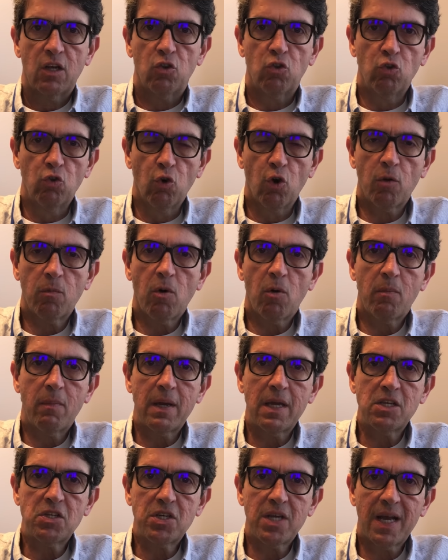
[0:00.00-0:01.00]

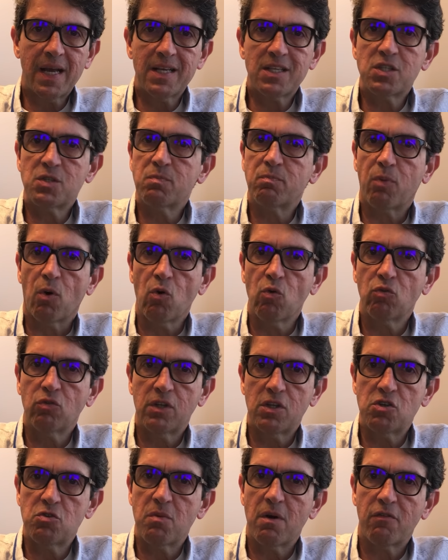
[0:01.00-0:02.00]
normalmente
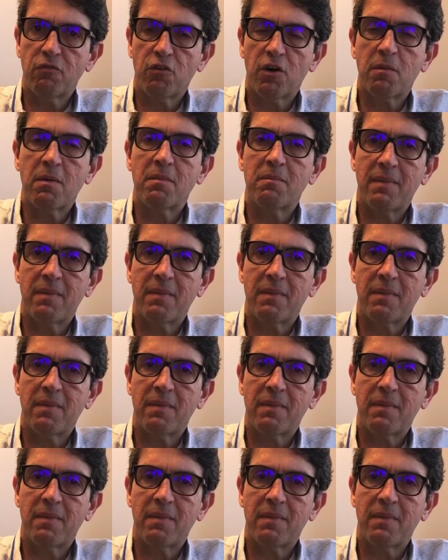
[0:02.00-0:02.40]
respondem de uma forma